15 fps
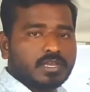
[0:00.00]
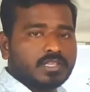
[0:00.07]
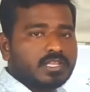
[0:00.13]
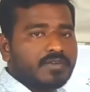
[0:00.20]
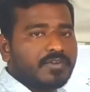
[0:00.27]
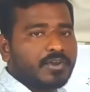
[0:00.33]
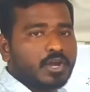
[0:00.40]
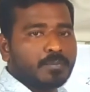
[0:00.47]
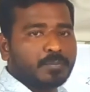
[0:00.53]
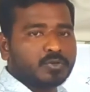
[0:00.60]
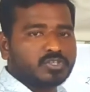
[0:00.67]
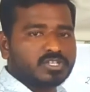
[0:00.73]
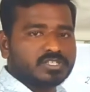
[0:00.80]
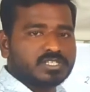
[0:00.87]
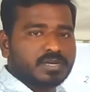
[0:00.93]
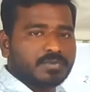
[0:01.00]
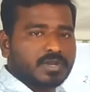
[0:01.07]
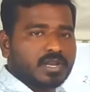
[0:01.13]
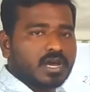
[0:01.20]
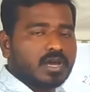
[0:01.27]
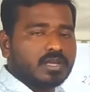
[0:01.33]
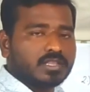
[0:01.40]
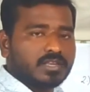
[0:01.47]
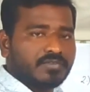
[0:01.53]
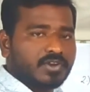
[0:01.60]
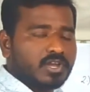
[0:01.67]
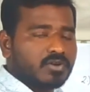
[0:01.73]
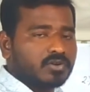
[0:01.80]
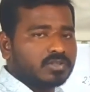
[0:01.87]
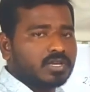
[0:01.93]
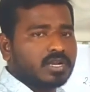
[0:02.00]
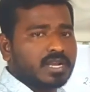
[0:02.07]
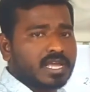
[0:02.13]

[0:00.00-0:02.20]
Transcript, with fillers: இந்த வீடியோ பிடிச்சிருந்துச்சி அப்படின்னா இந்த வீடியோவை வந்து